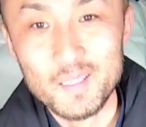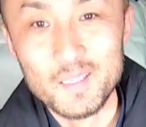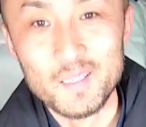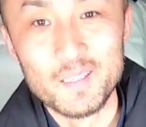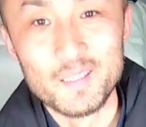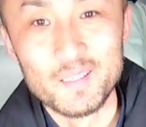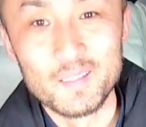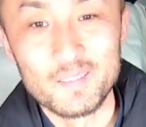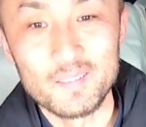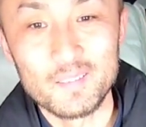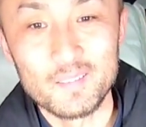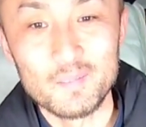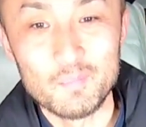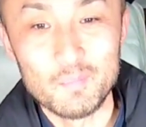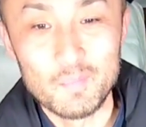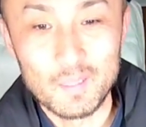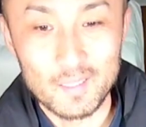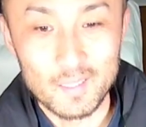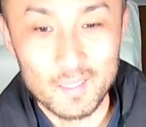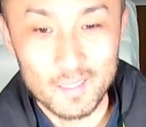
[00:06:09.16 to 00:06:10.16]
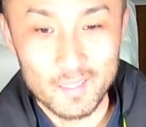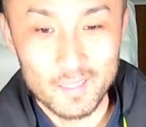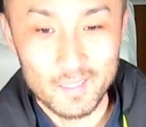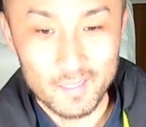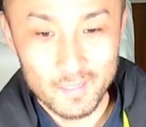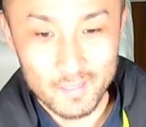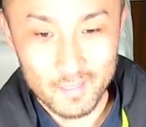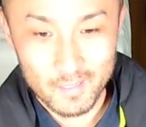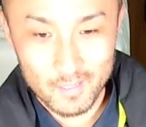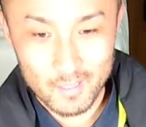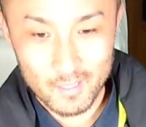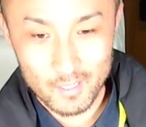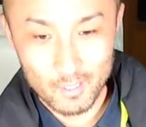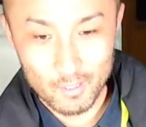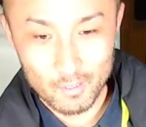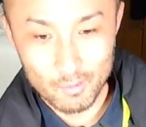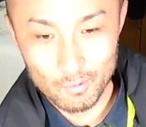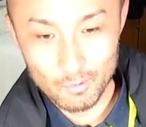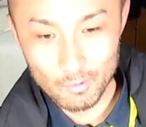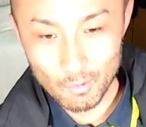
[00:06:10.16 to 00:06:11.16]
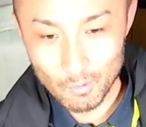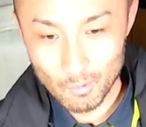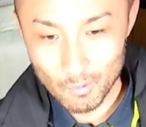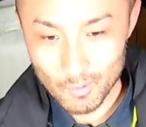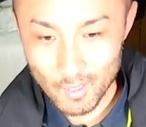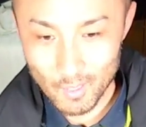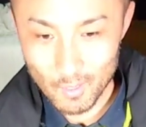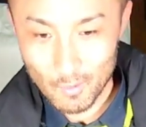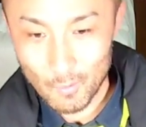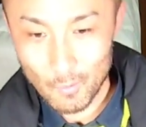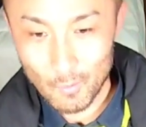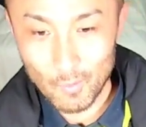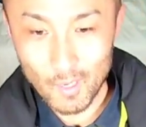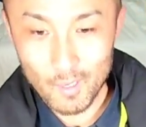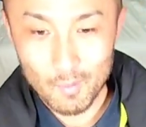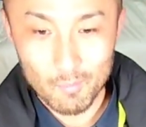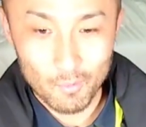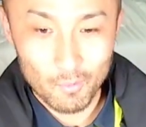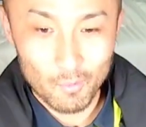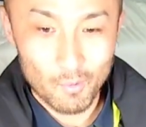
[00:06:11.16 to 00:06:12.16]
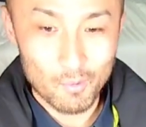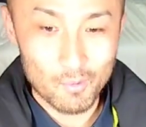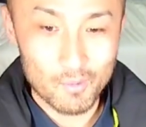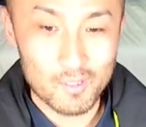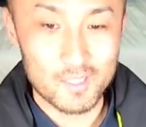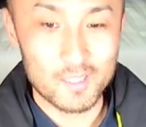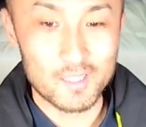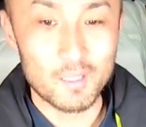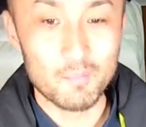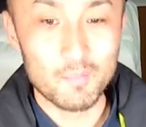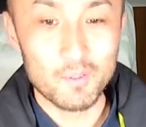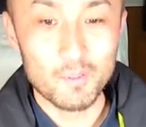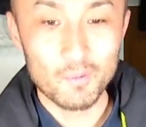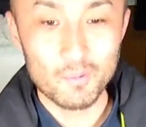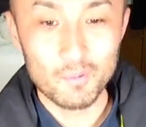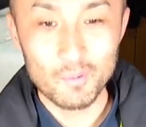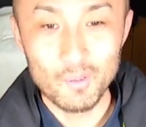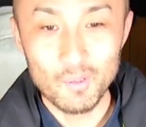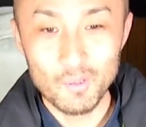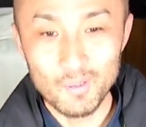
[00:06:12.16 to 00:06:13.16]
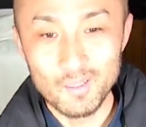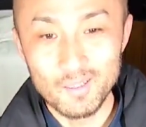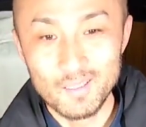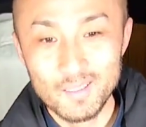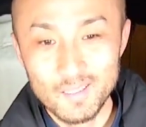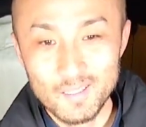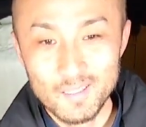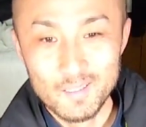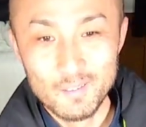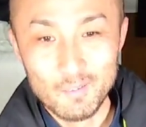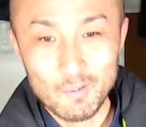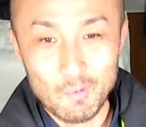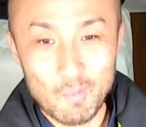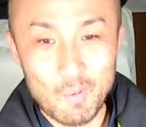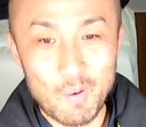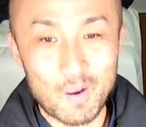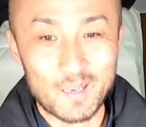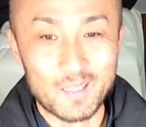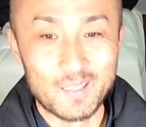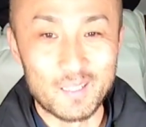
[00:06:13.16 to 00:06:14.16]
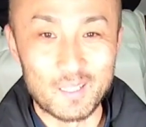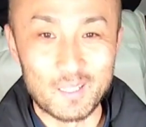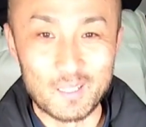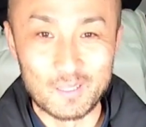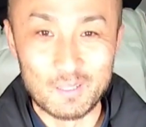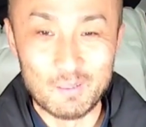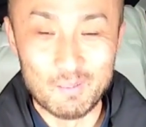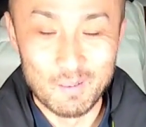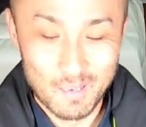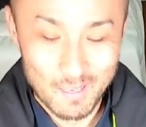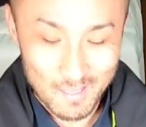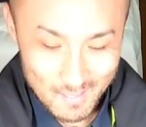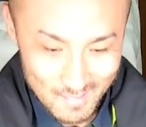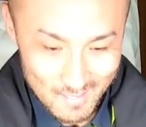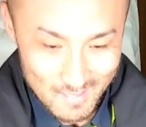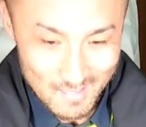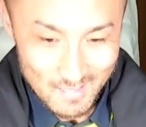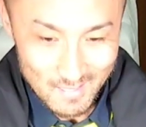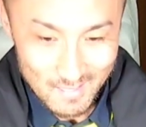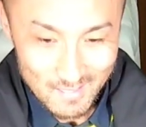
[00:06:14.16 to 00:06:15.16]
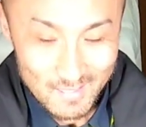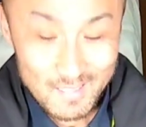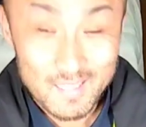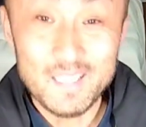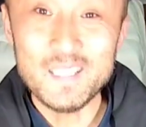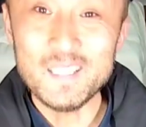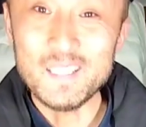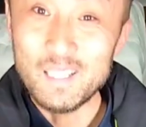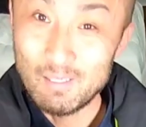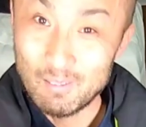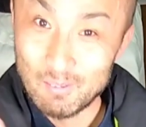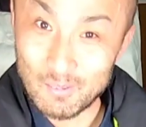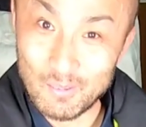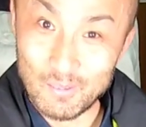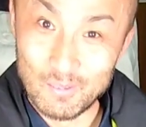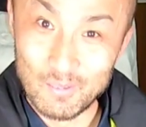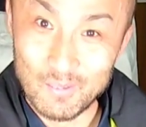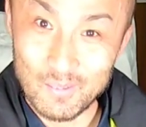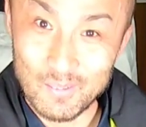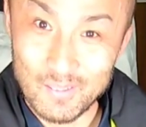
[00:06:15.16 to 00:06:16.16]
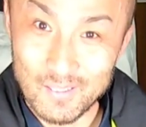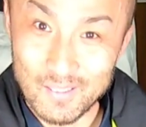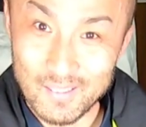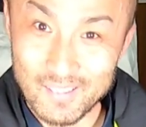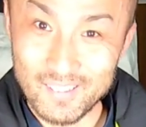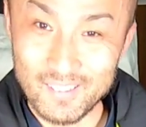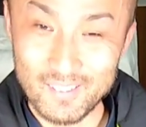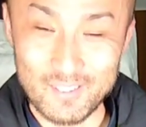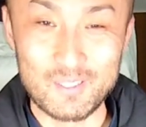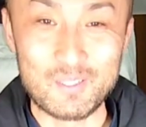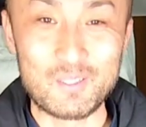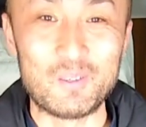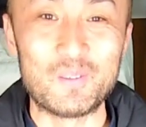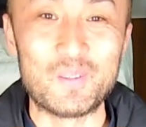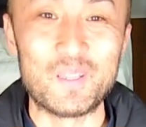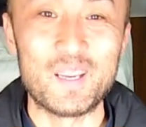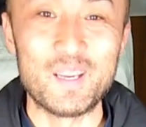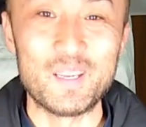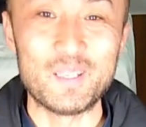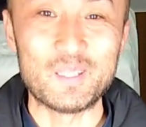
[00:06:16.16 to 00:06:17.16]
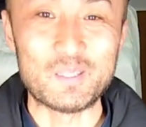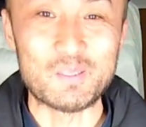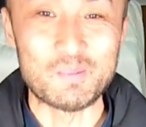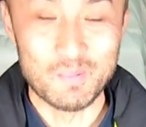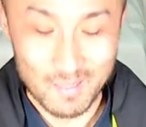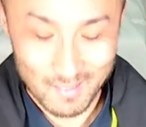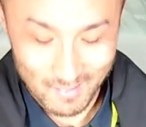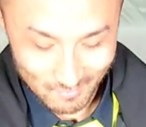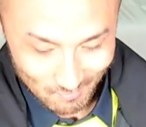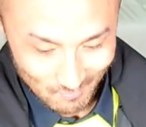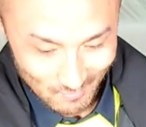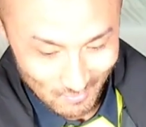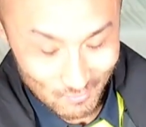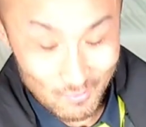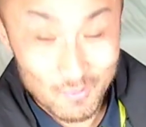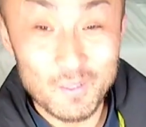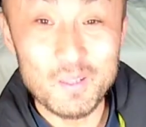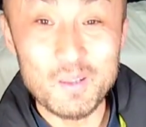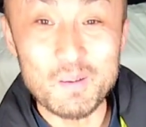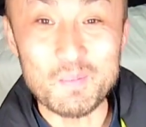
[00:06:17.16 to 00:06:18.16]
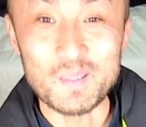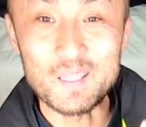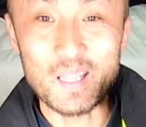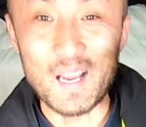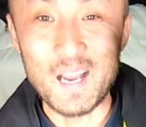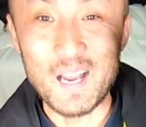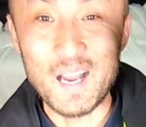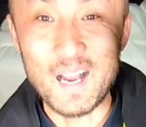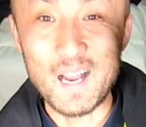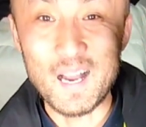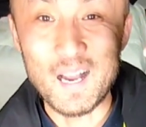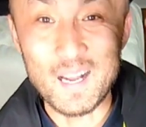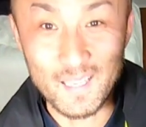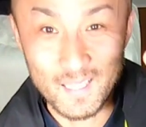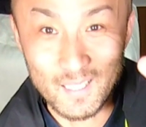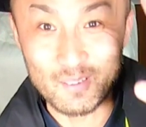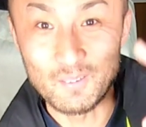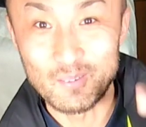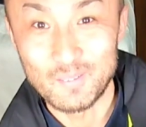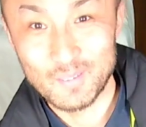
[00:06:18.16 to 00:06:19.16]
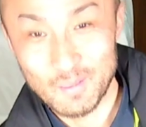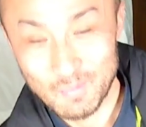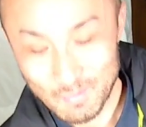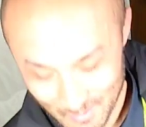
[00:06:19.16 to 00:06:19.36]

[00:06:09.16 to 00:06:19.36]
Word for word: えー、また自由の方でお買い物をしてみようと思われた方は、いいねの方、よろしくお願いいたします。それではまた、ありがとう